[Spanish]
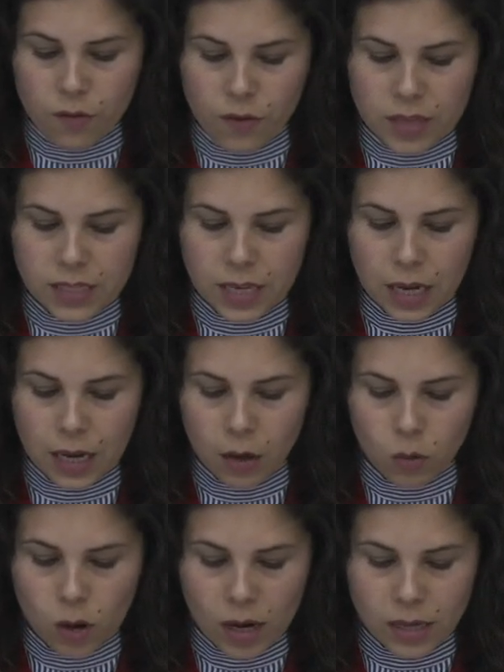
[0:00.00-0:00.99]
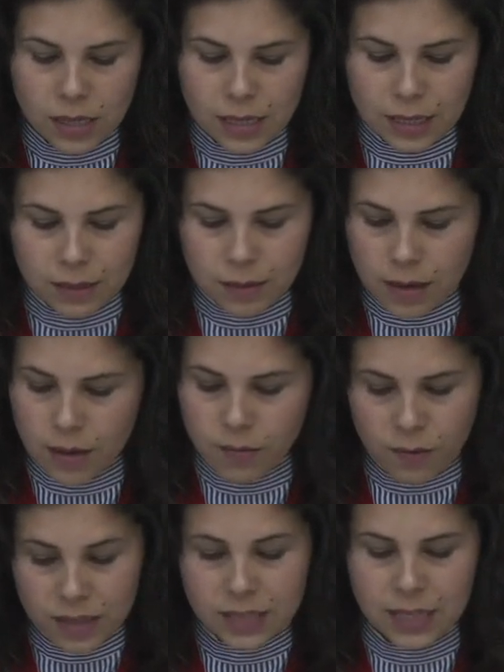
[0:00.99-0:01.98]
fecha en la cual
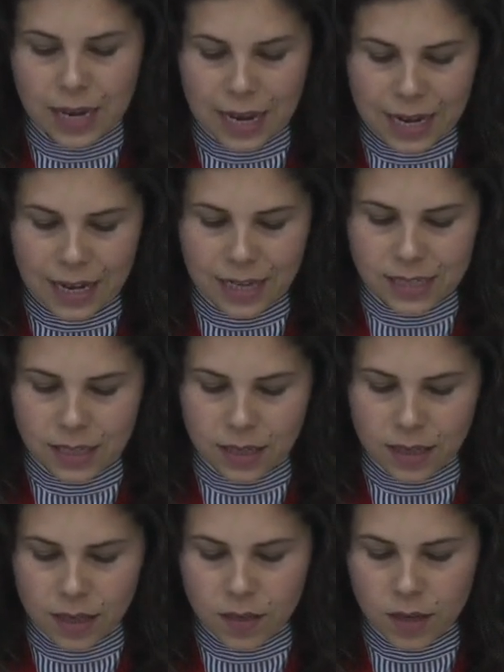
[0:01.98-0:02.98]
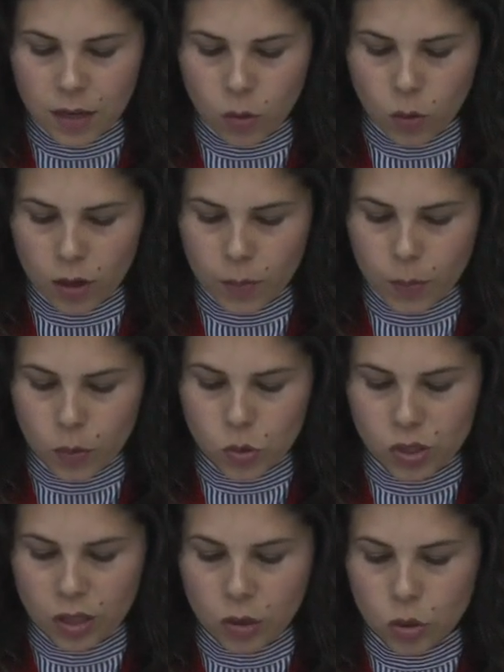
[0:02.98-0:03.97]
fecha en la que se extiende el cuerpo,
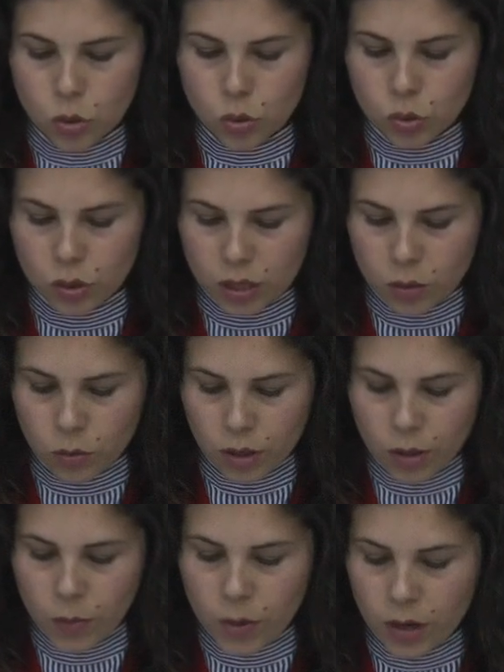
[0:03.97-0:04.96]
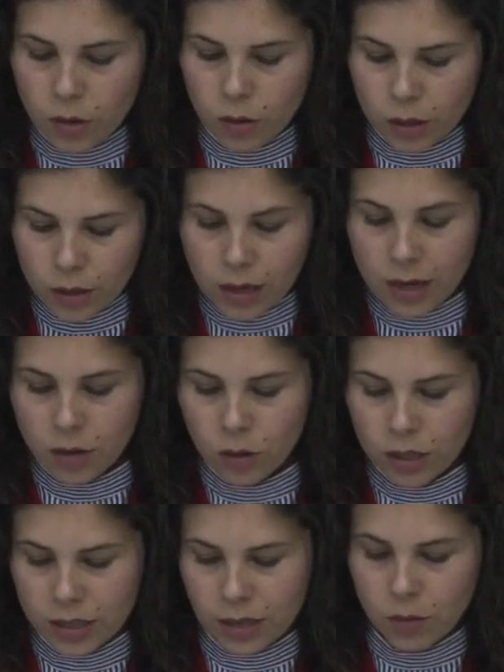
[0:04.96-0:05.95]
siendo sustituido por el,
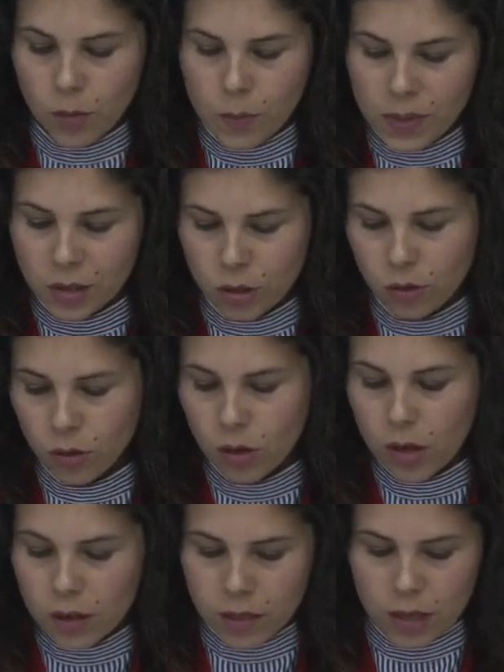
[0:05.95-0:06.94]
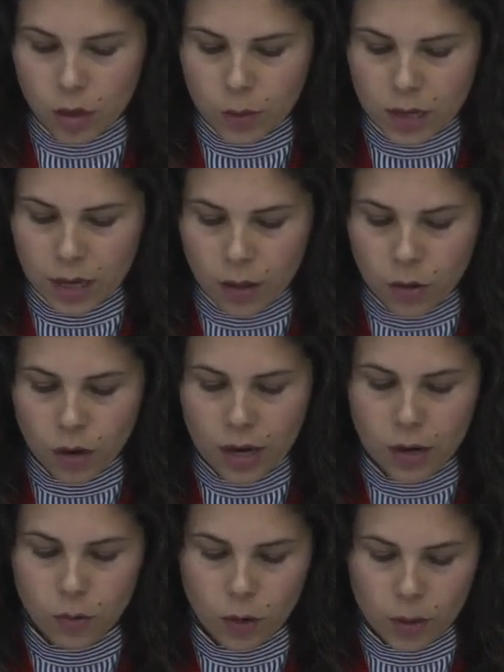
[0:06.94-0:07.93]
colectivo mixto denominado
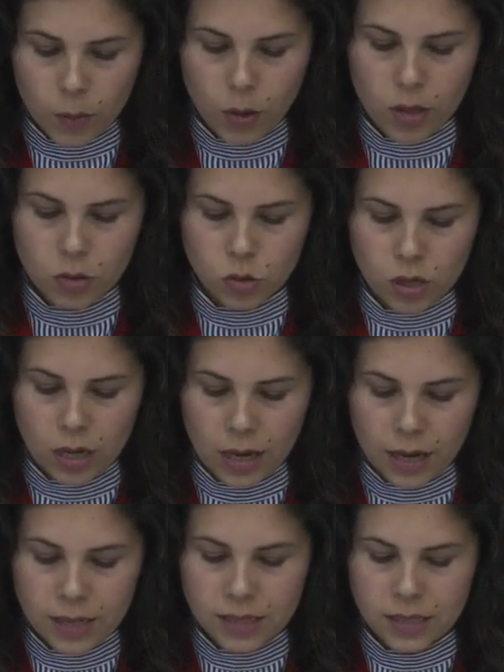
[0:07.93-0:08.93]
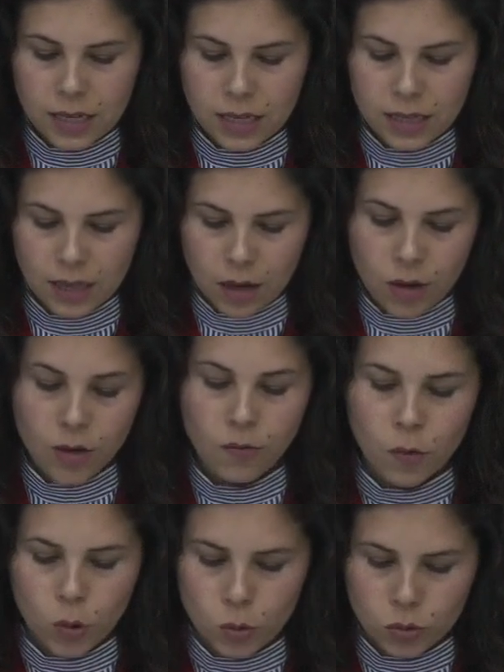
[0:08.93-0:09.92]
el cuerpo de auxiliares sanitarios
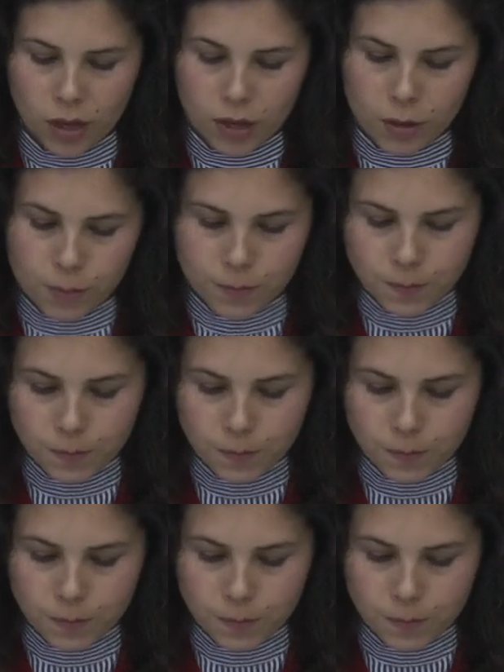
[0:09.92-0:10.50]
voluntarios.